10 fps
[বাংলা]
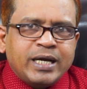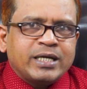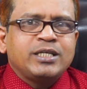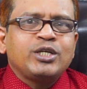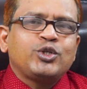
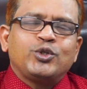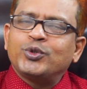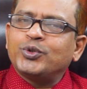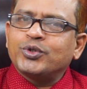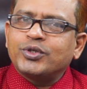কাজের
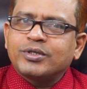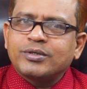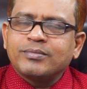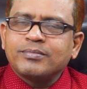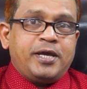সুযোগ
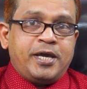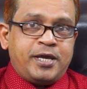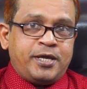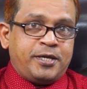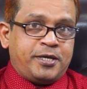এই